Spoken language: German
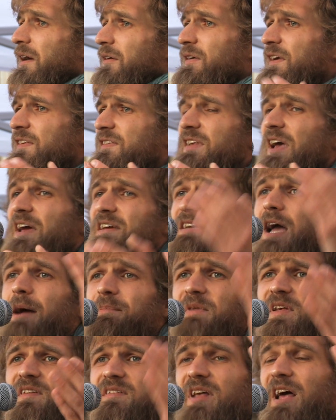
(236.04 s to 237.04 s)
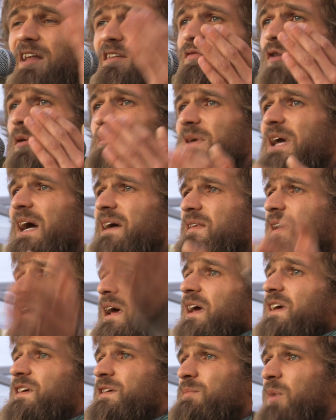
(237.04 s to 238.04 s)
Wisst ihr, ich habe das transformiert.
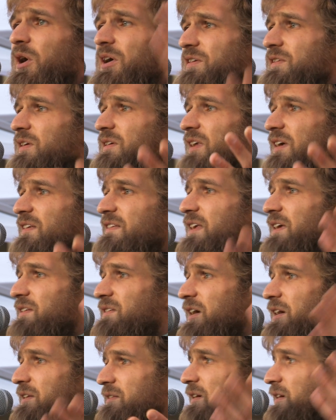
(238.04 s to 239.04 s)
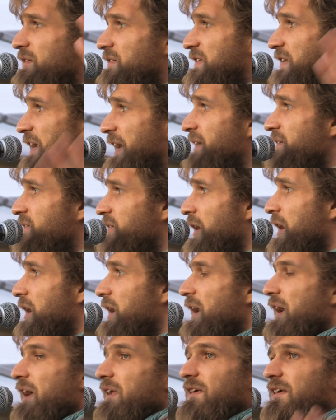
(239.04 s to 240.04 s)
Ich möchte, dass der dritte Zehnte,
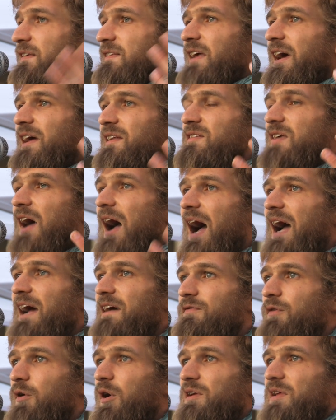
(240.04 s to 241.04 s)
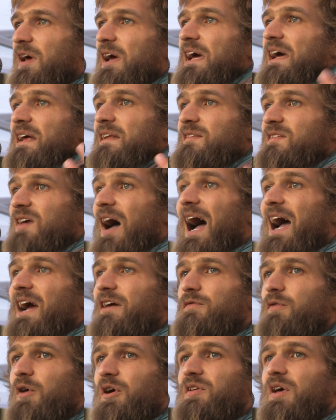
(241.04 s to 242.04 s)
dass der ein Tag wird. Ein Tag
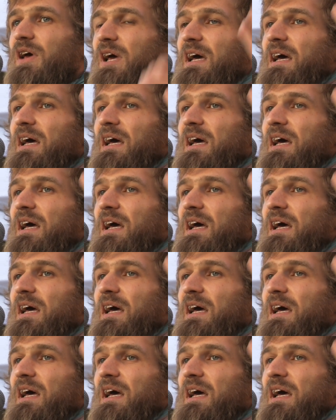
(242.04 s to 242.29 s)
wird,